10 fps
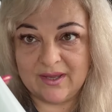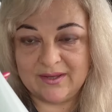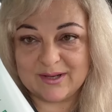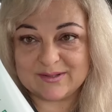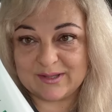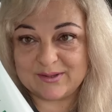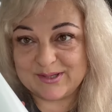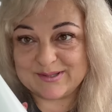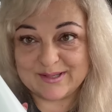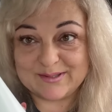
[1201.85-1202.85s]
Ей, кстати,
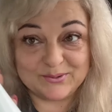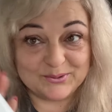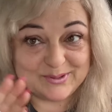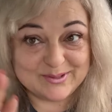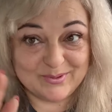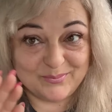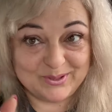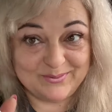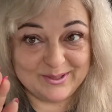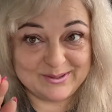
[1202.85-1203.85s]
31 год. Тебе
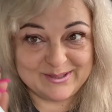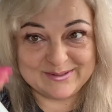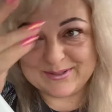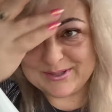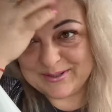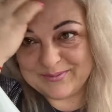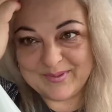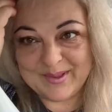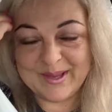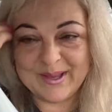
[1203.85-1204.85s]
привет, Лизочка.
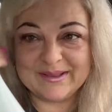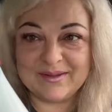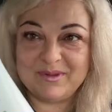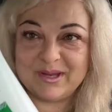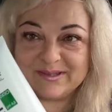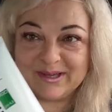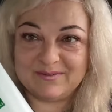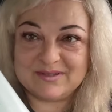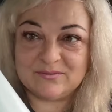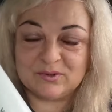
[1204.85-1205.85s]
Ты меня,
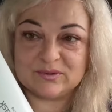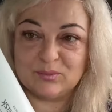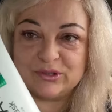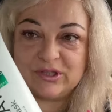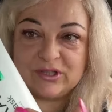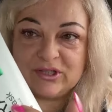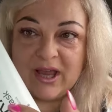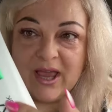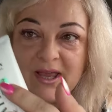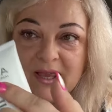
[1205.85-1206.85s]
скорее всего, смотришь.
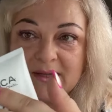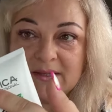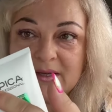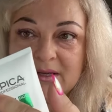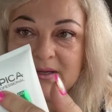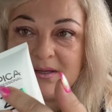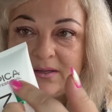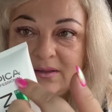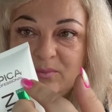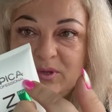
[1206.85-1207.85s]
И она а,
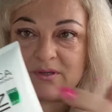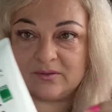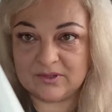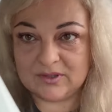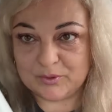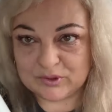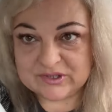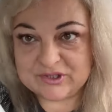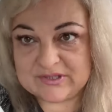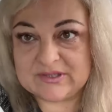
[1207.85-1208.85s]
рекламировала
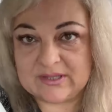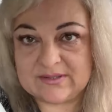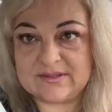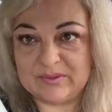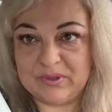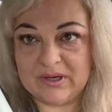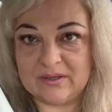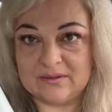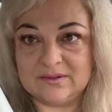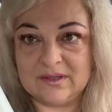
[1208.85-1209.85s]
просто чисто от
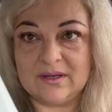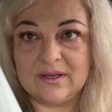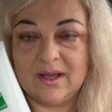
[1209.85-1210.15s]
себя, да.